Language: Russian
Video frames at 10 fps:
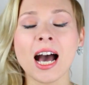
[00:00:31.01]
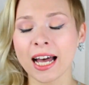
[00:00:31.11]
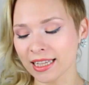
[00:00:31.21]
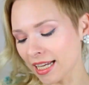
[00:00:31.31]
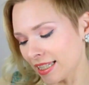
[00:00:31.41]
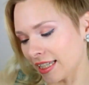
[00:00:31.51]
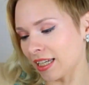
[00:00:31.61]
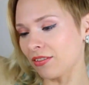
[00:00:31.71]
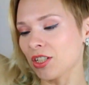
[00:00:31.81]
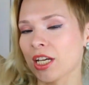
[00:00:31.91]
Одна из
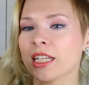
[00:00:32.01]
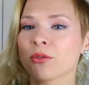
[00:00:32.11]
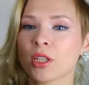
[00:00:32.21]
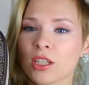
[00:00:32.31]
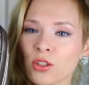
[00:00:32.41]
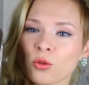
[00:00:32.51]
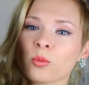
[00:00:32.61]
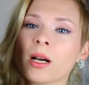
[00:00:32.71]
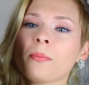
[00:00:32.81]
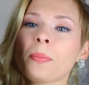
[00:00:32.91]
таких вещей это вот эта
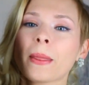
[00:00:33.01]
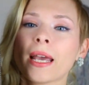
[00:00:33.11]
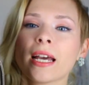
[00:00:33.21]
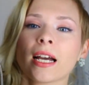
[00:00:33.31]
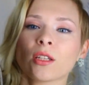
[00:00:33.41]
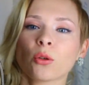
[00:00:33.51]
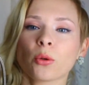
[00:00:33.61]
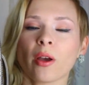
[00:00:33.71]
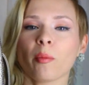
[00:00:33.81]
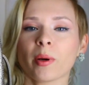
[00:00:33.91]
сумка
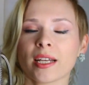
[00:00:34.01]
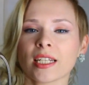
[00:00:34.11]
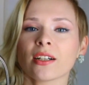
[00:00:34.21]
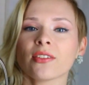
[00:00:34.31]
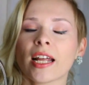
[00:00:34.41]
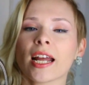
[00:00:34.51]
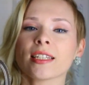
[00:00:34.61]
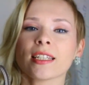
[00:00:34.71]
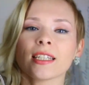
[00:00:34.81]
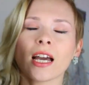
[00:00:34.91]
которую я вам показала в
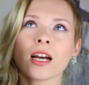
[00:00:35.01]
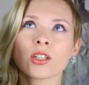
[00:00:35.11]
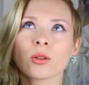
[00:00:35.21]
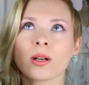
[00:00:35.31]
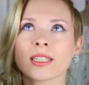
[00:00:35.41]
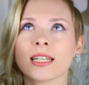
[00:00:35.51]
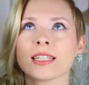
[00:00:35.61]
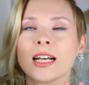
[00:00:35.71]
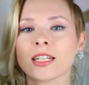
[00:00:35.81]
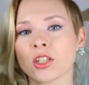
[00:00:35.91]
наряде дня, что
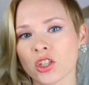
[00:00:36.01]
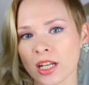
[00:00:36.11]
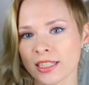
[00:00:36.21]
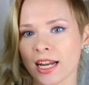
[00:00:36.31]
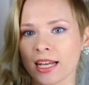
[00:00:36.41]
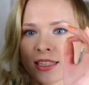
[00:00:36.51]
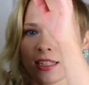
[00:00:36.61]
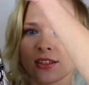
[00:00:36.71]
касается, как сочетать грязные